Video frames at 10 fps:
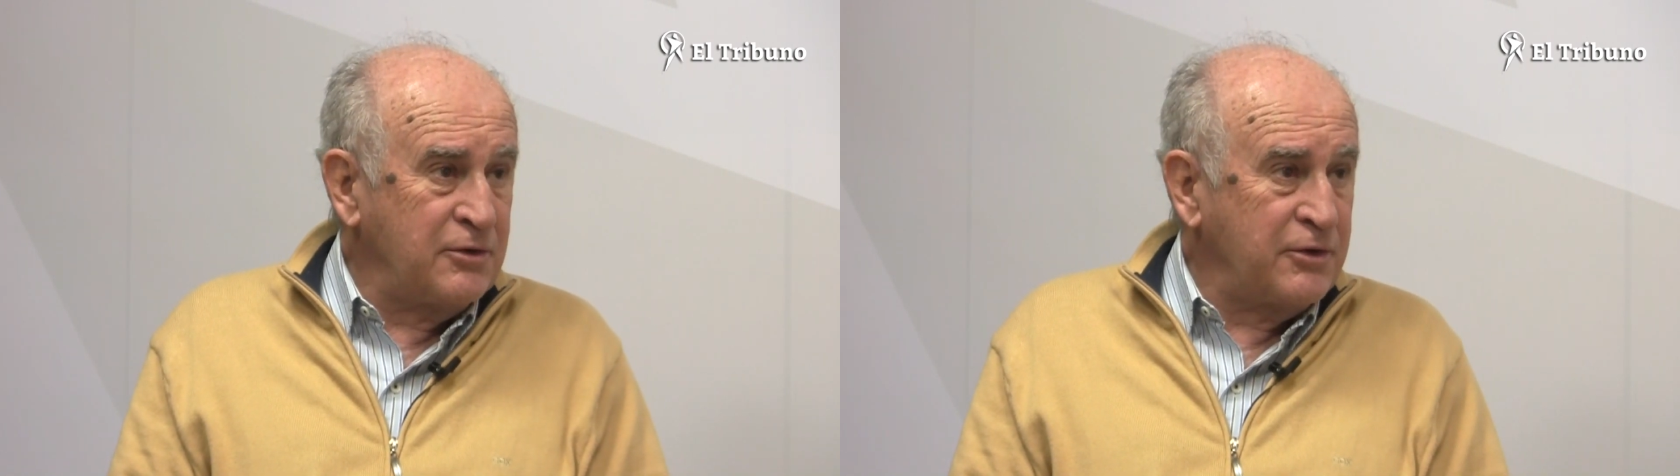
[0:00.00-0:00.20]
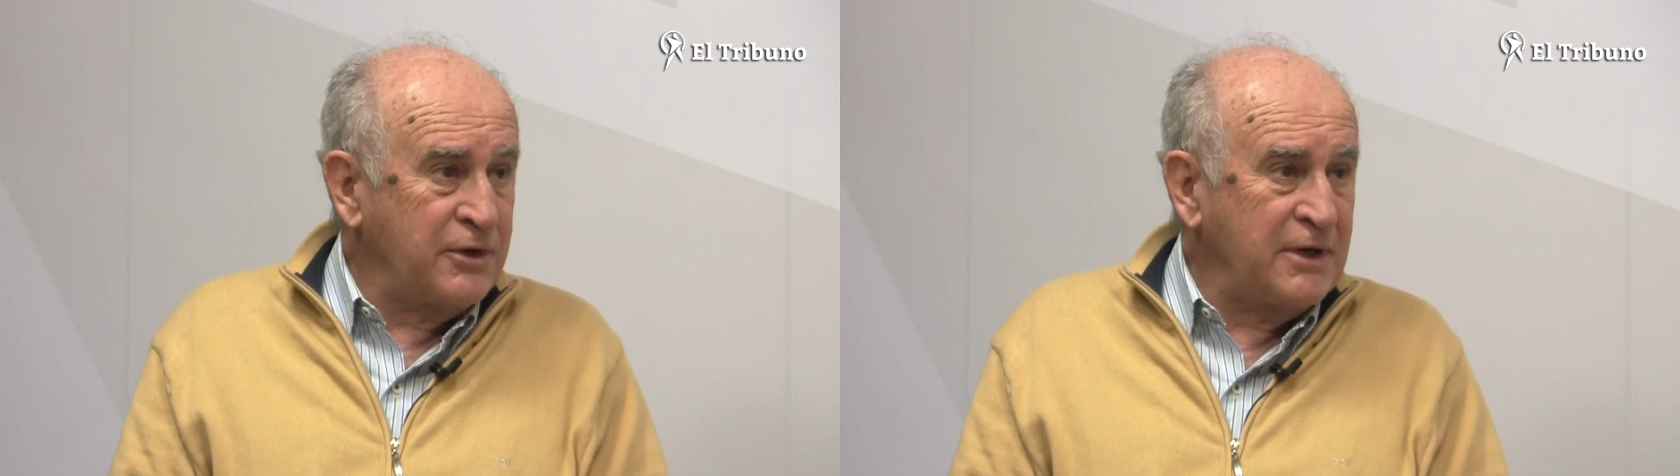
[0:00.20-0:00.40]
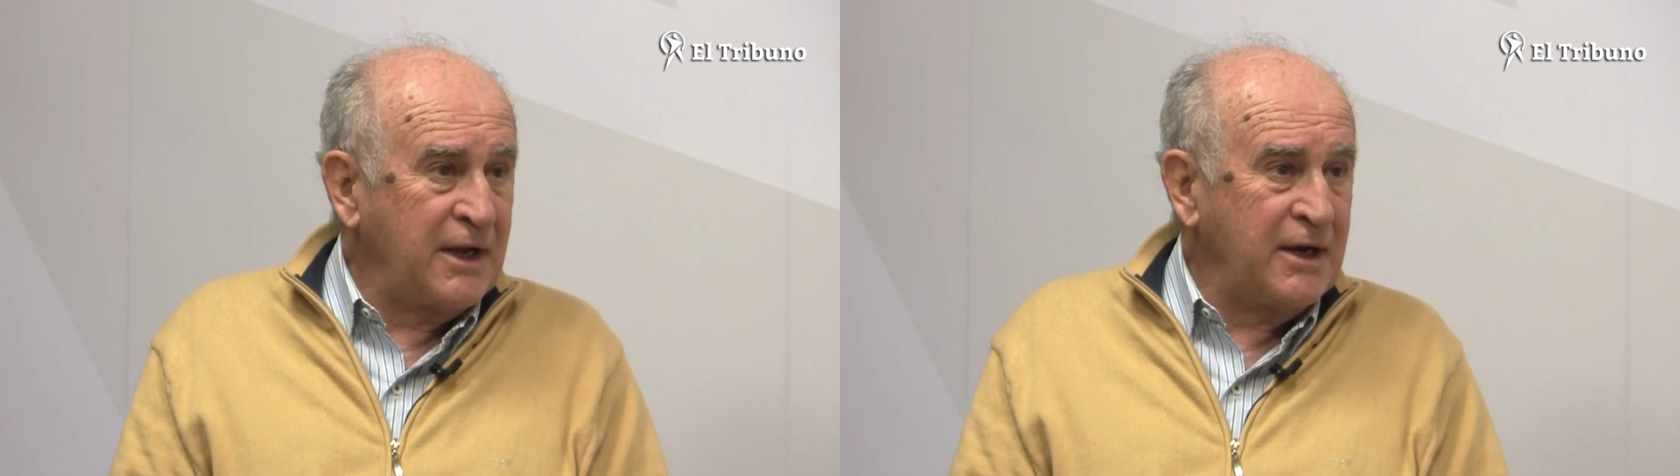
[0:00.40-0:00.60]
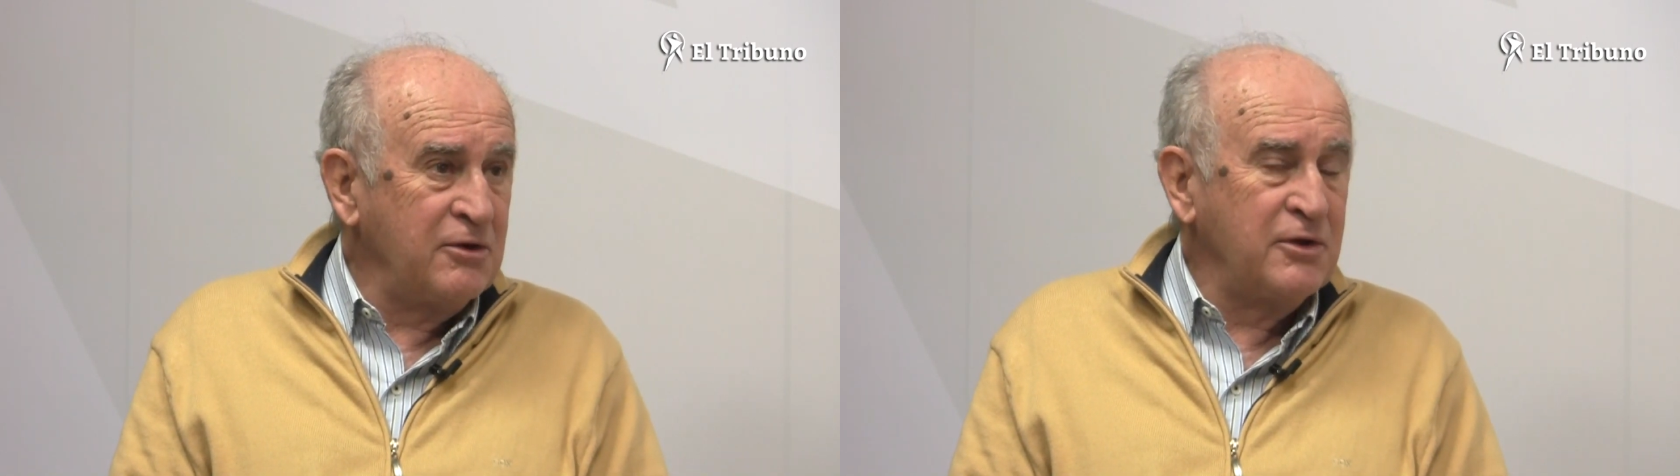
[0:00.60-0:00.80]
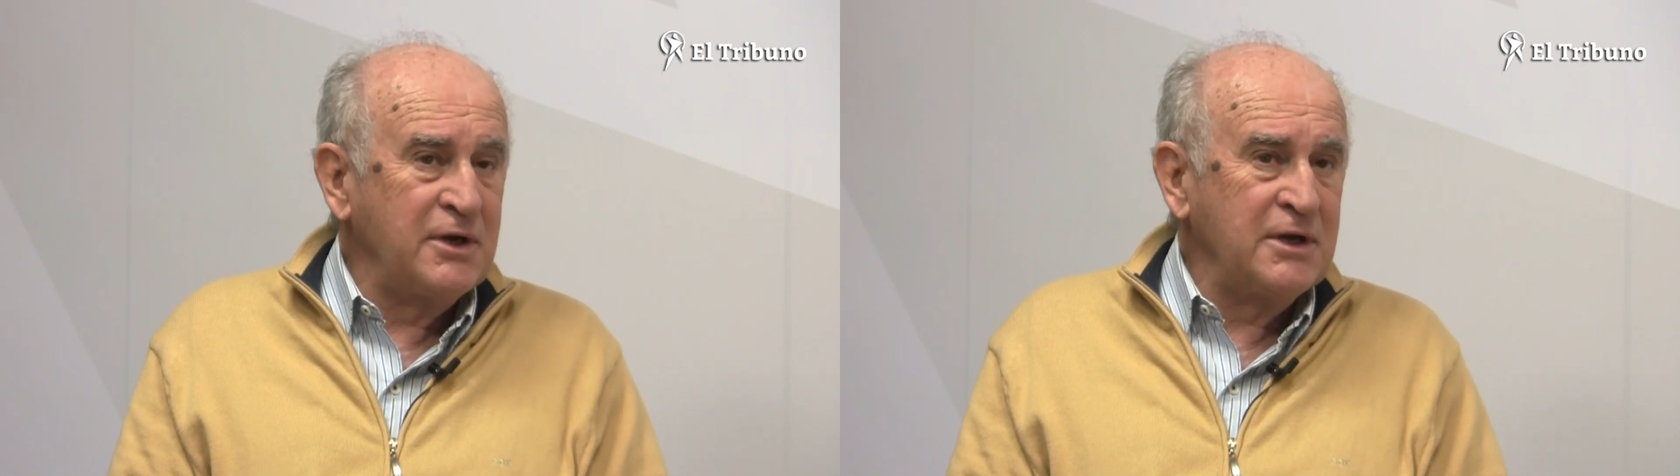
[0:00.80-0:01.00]
de
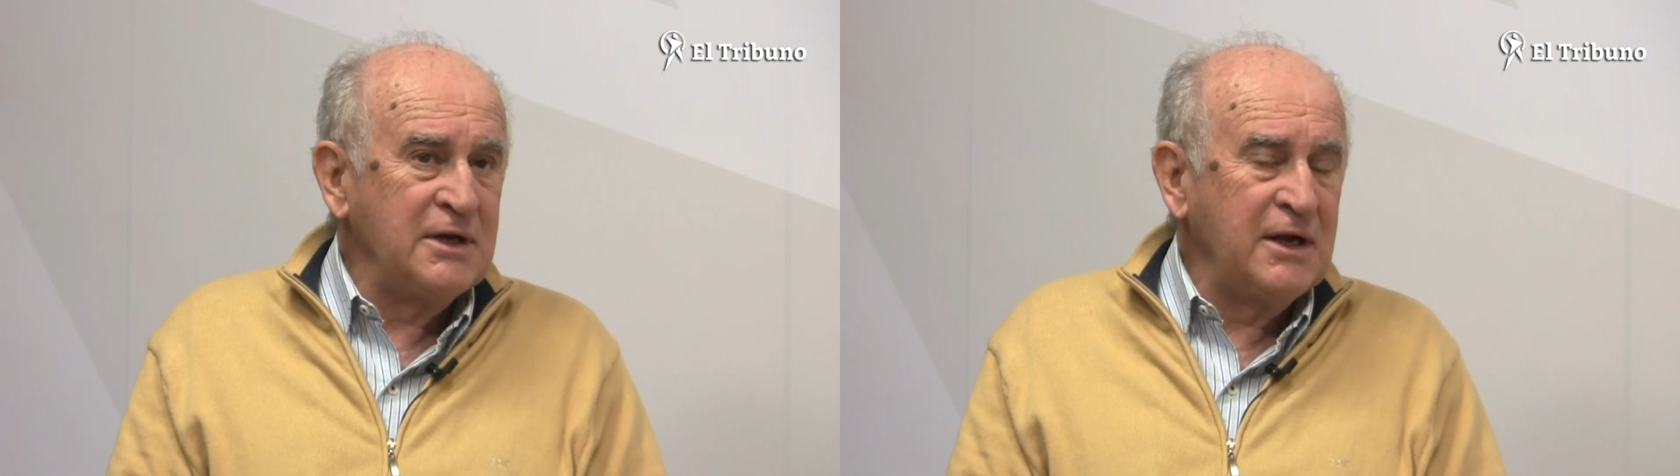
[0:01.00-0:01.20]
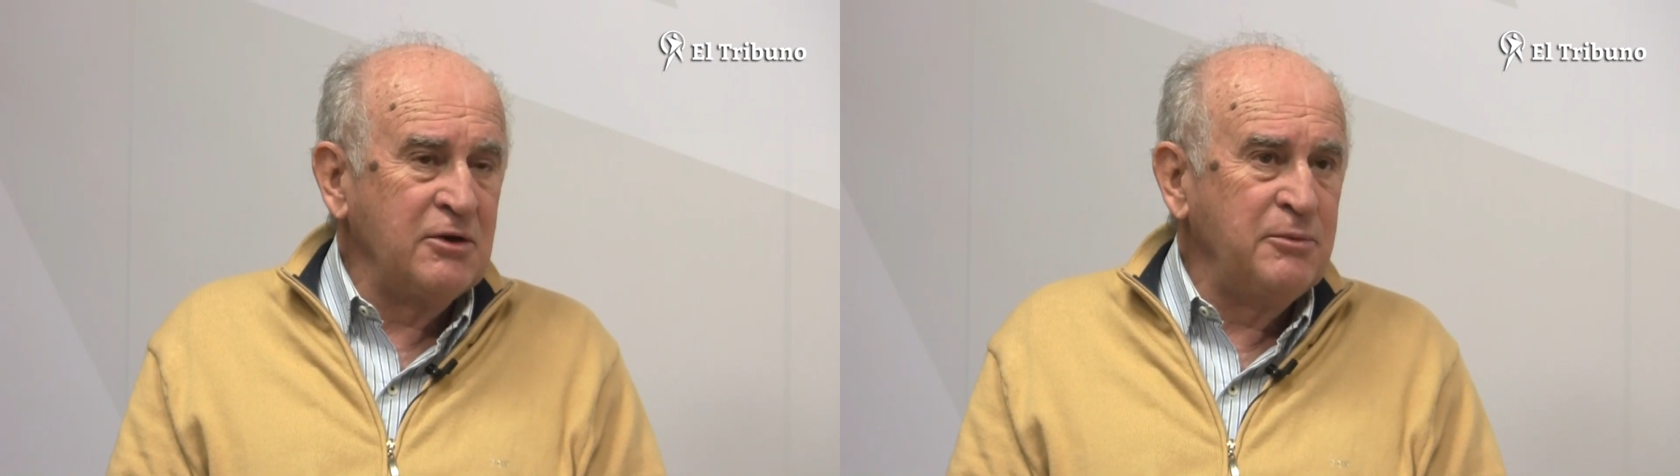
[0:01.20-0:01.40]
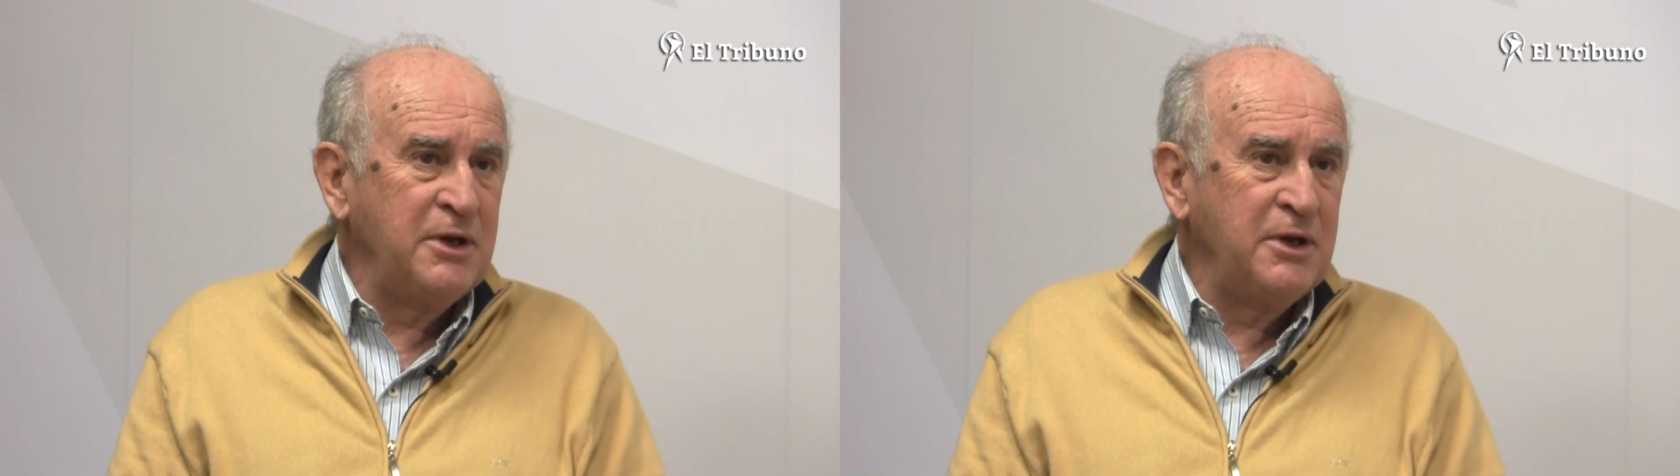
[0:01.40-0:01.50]
ordenarlo, de arreglarlo.